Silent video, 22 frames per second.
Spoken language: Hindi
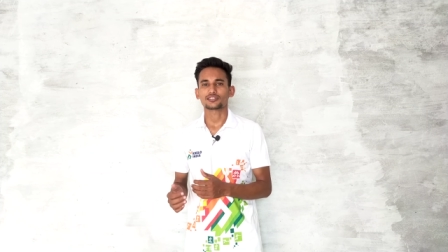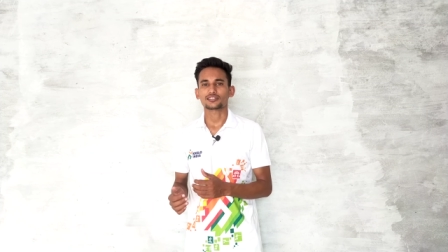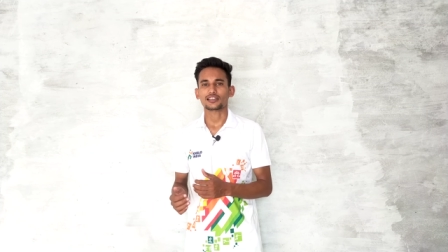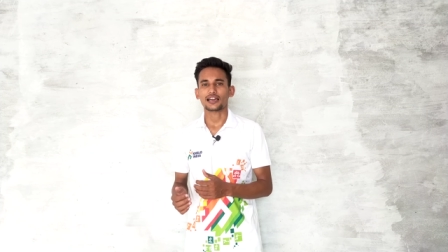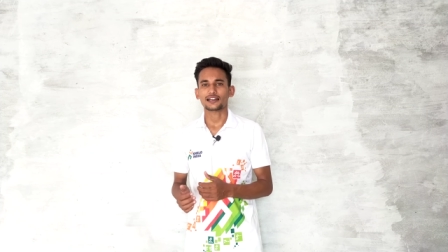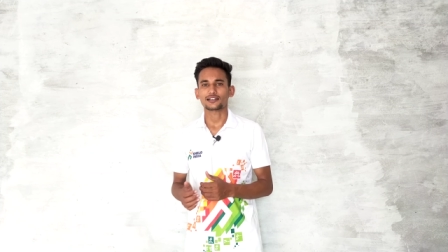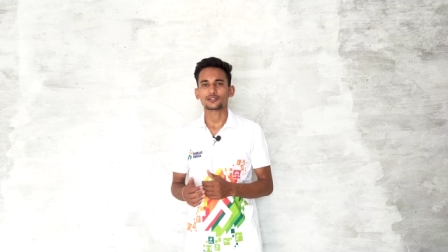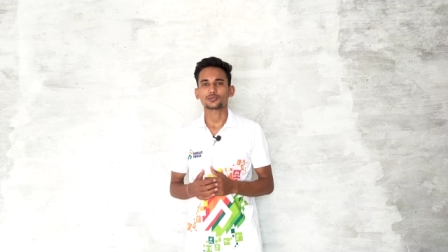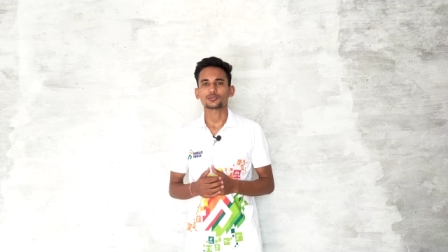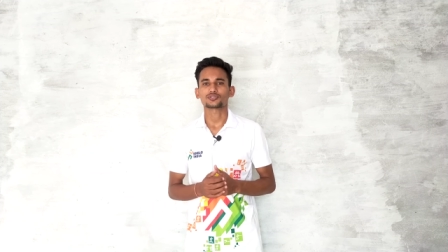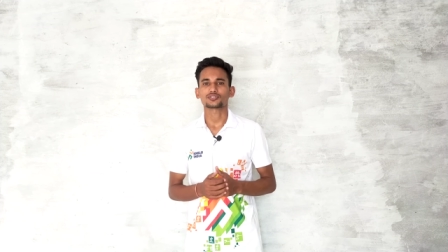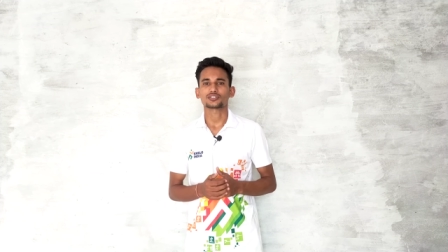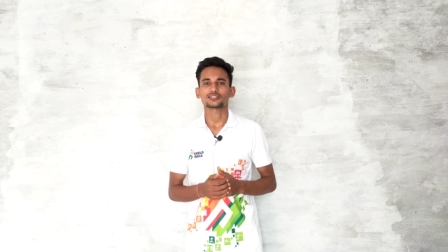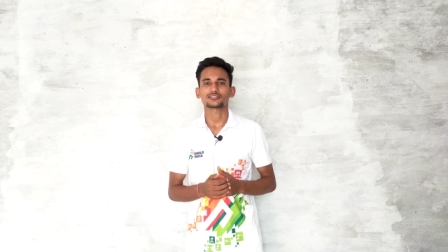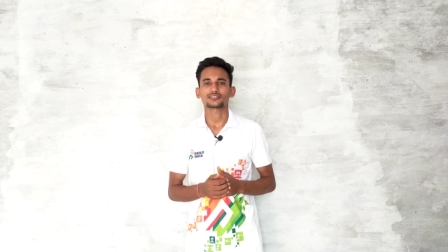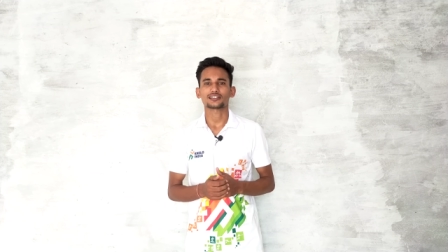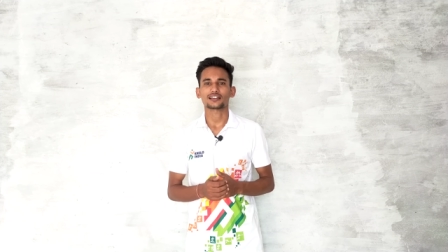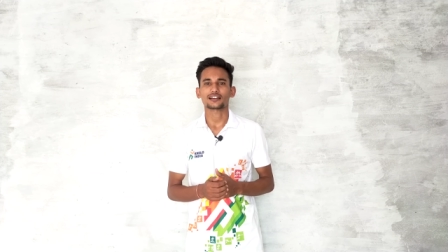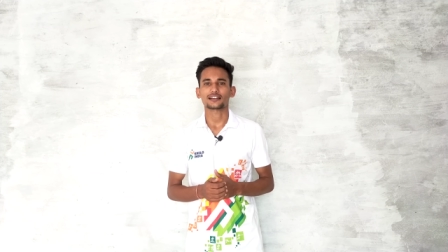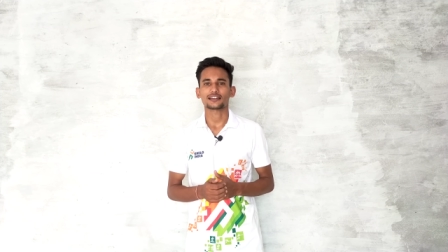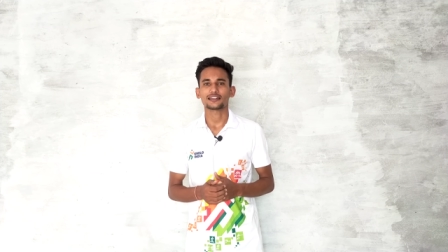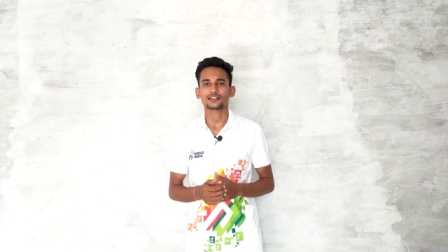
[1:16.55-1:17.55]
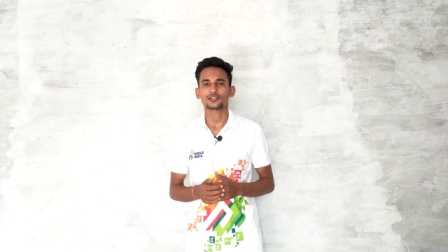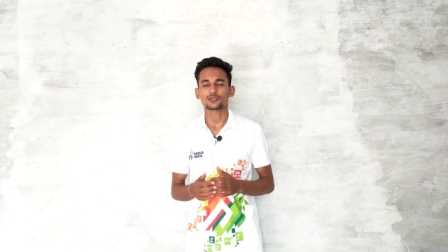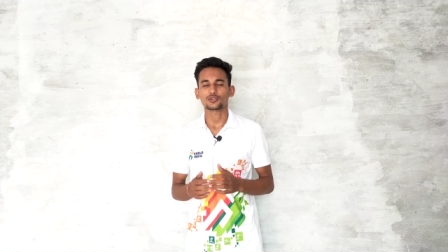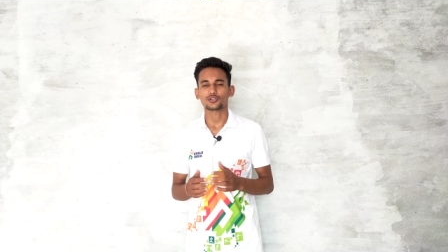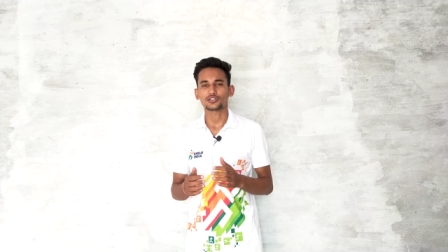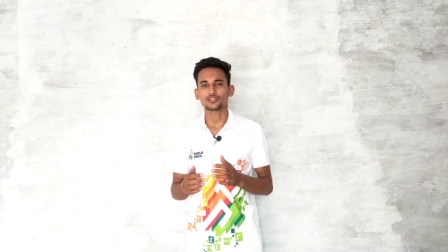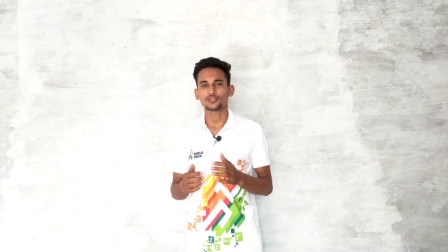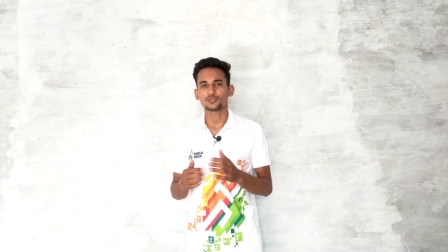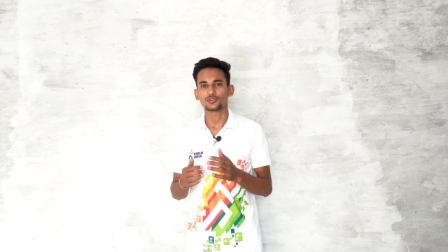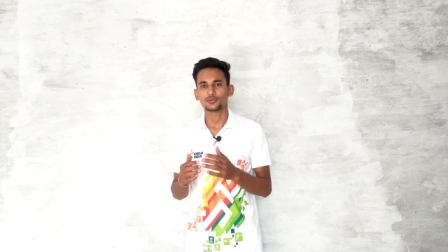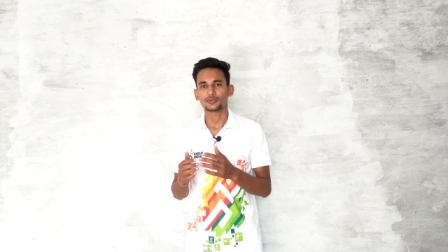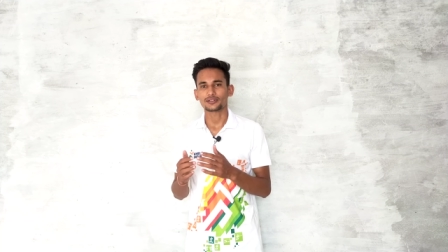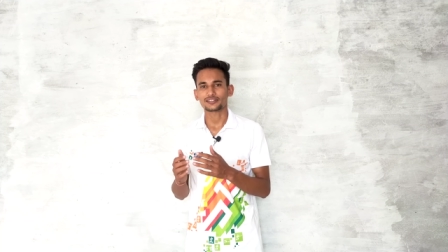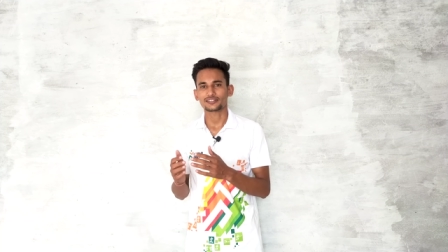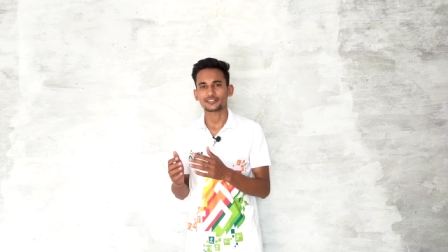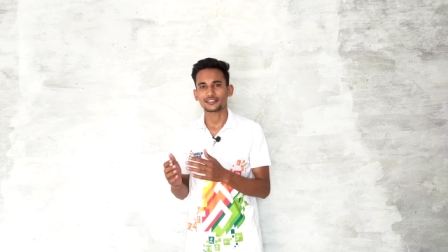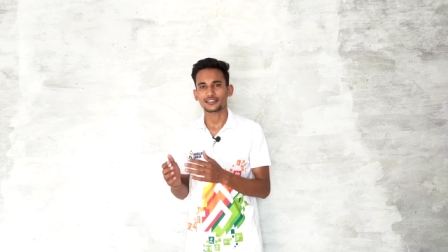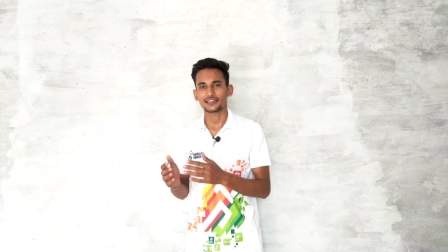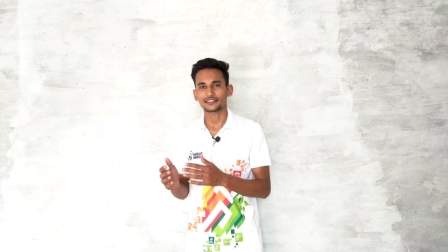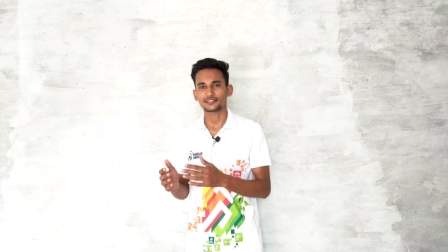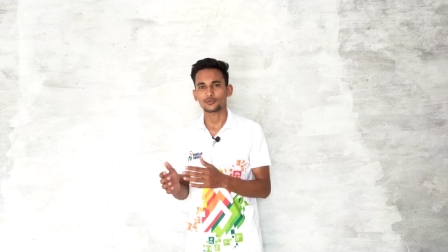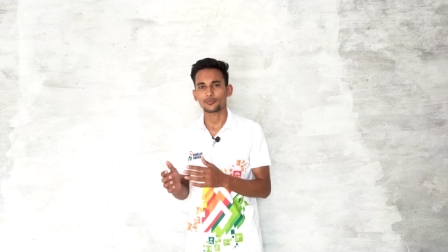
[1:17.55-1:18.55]
साठ क्वेश्चन करने हैं क्योंकि
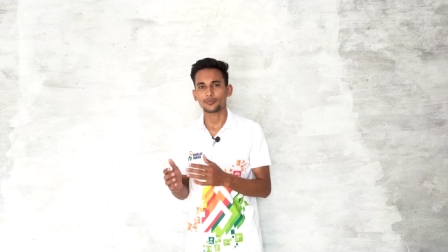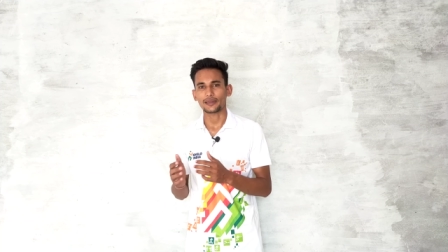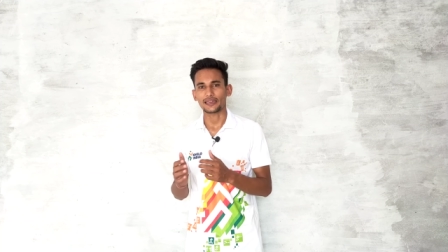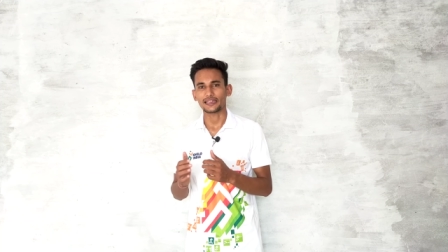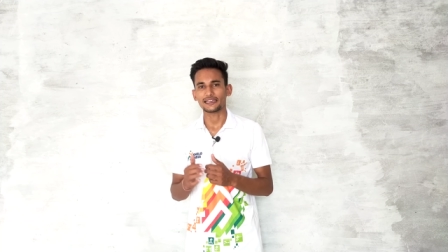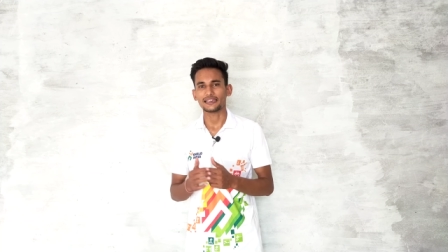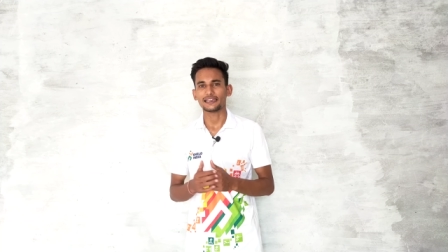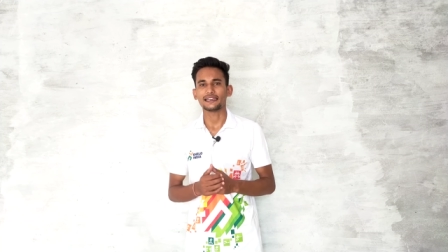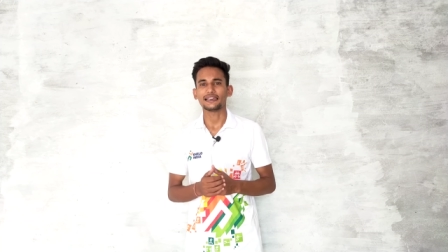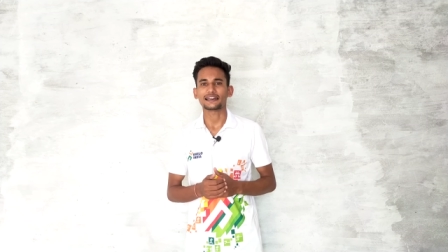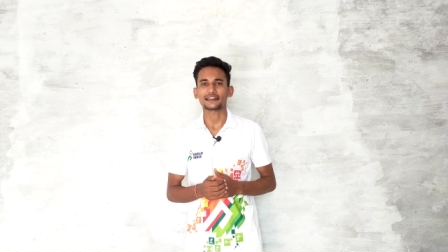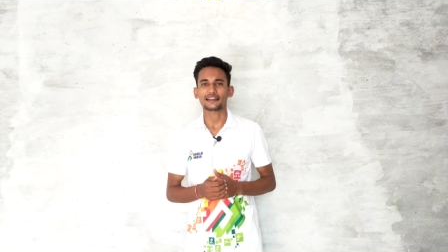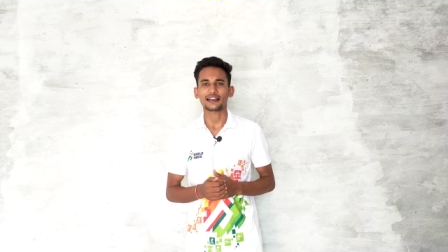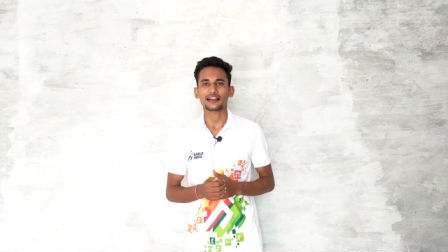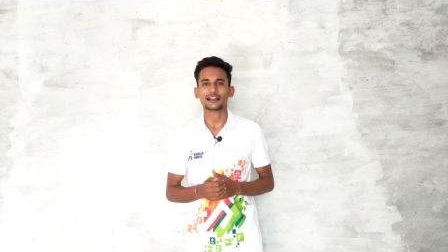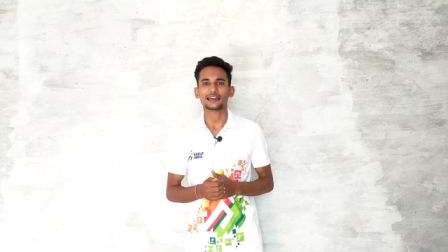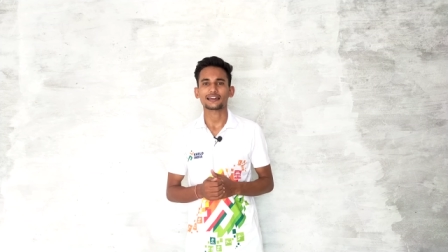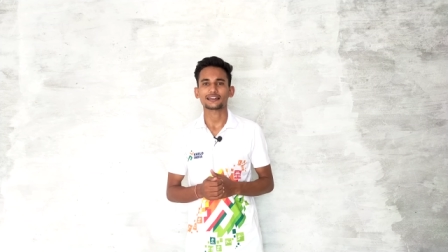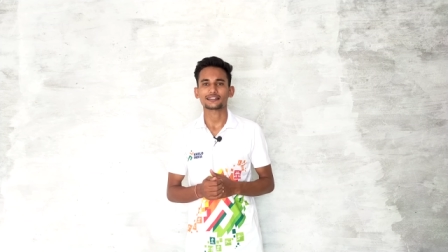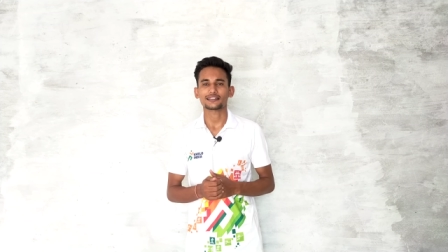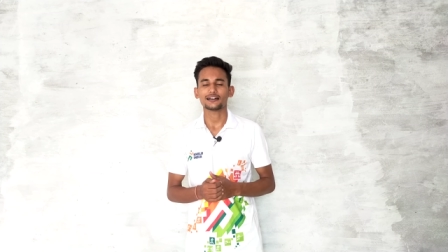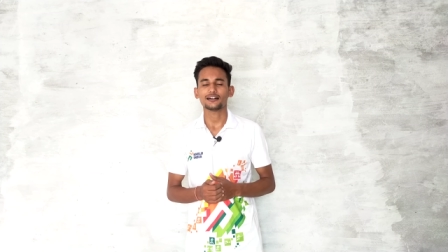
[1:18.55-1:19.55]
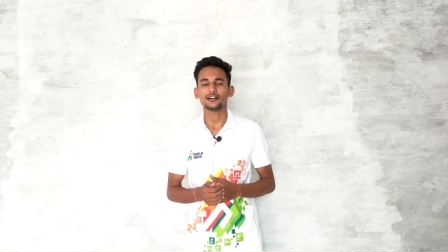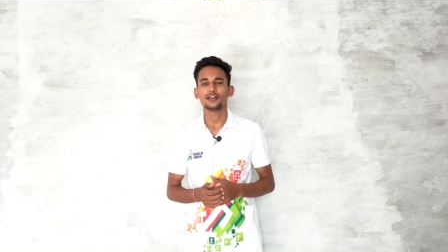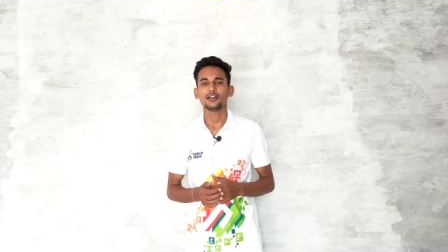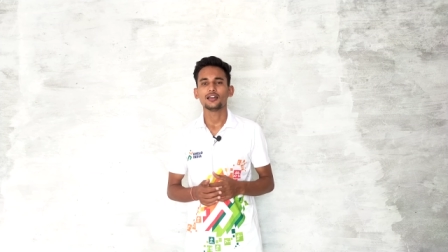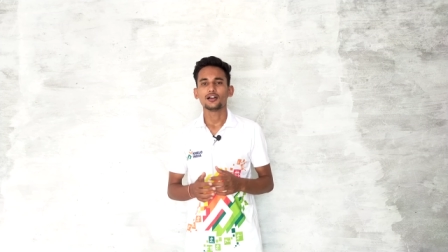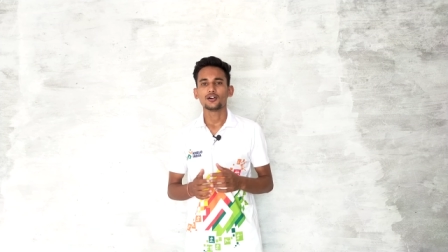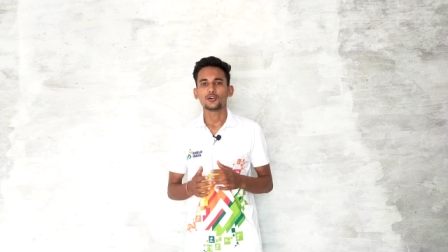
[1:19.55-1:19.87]
यूनिवर्सिटी का जो पहले लेटर आया था